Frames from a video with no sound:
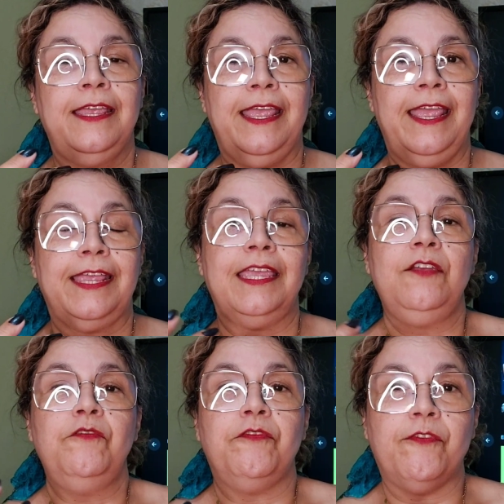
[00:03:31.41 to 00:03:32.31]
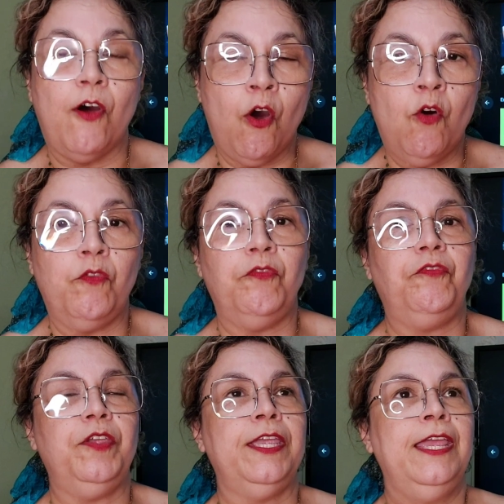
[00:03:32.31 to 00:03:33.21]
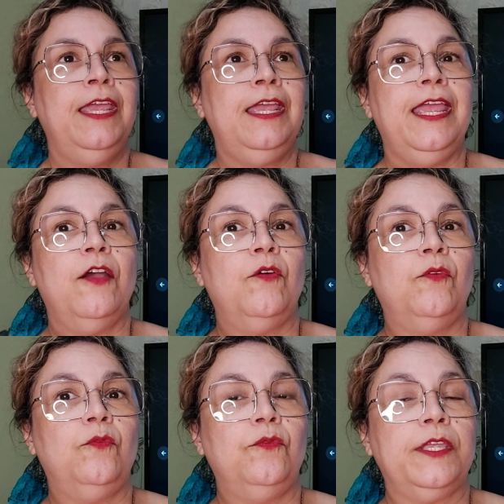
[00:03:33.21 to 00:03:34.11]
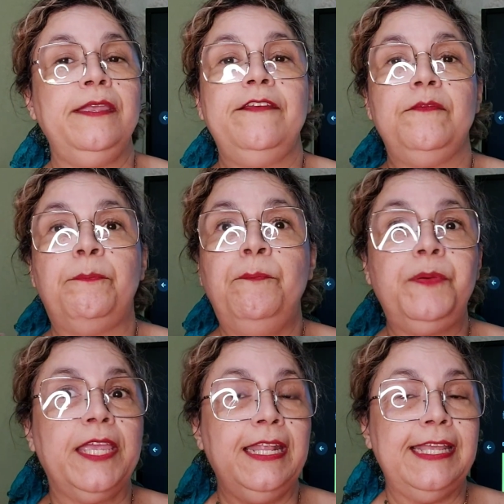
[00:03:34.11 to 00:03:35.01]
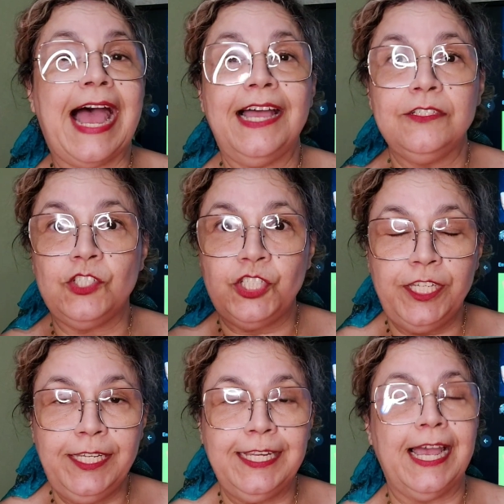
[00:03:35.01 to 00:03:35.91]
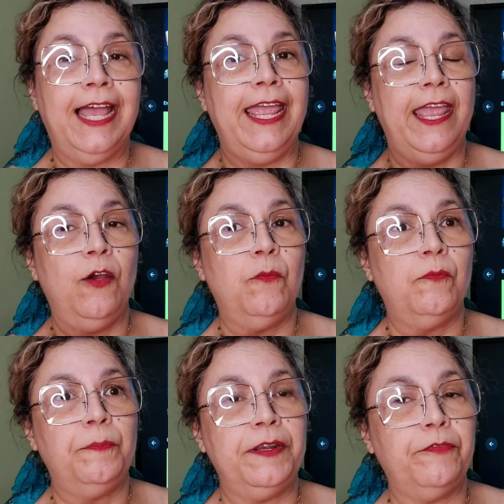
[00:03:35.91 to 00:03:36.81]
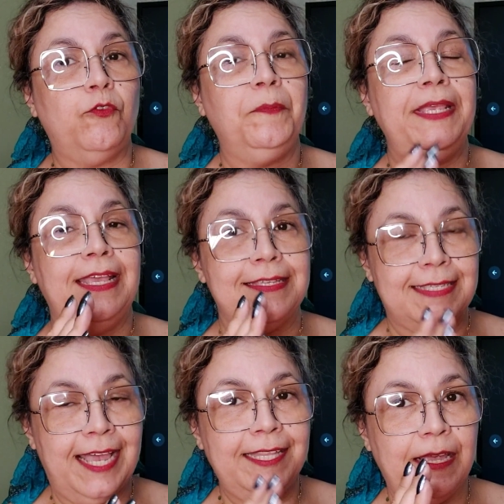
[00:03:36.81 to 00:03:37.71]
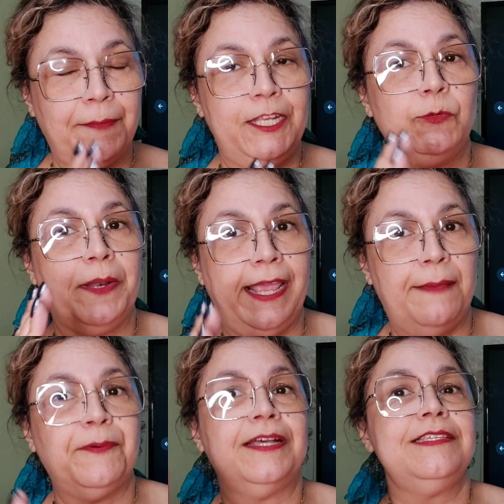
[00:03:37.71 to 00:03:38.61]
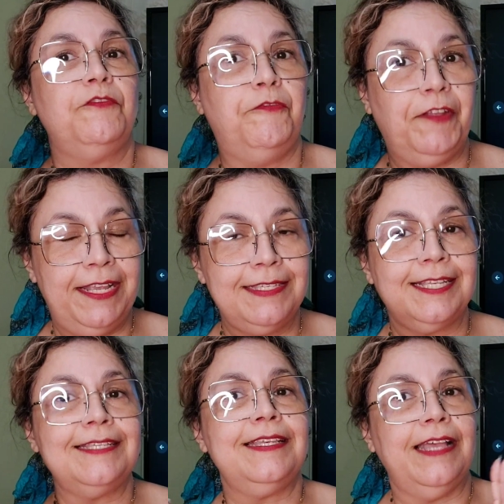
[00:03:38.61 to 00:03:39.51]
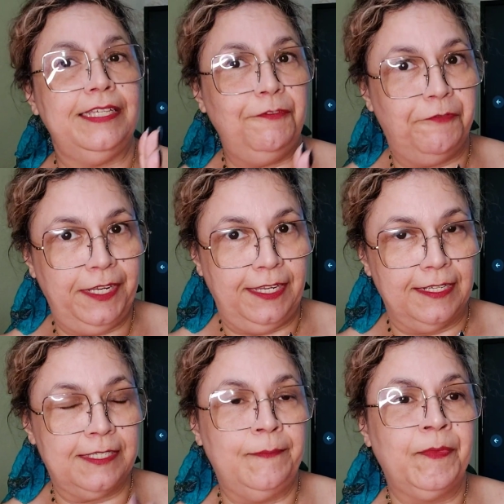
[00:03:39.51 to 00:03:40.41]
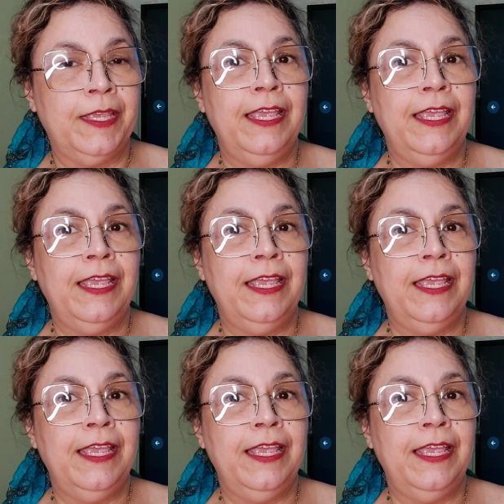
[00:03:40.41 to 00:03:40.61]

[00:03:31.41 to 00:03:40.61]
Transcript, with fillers: é, que envolve, é um que, que irradia, é um perfume exatamente para épocas frescas e frias.